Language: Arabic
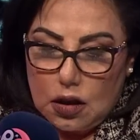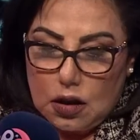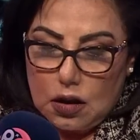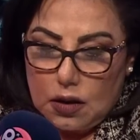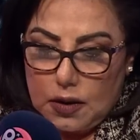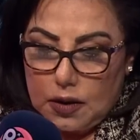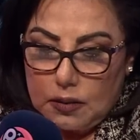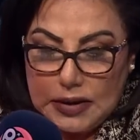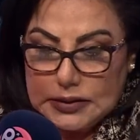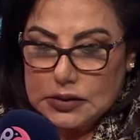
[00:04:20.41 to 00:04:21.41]
آه
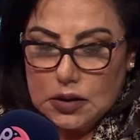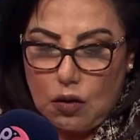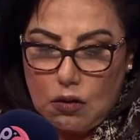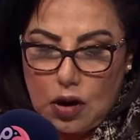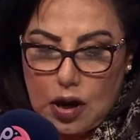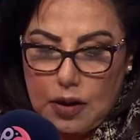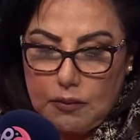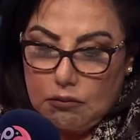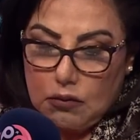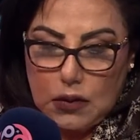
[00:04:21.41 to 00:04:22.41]
بس هو
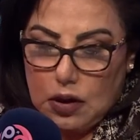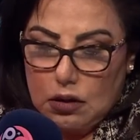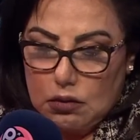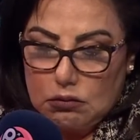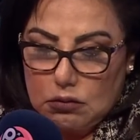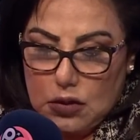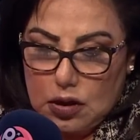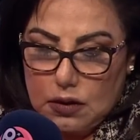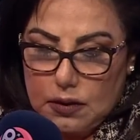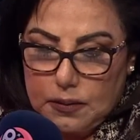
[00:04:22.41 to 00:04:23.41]
آم
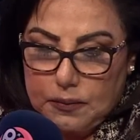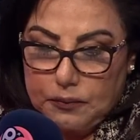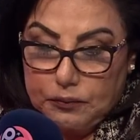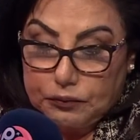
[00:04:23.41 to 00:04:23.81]
آم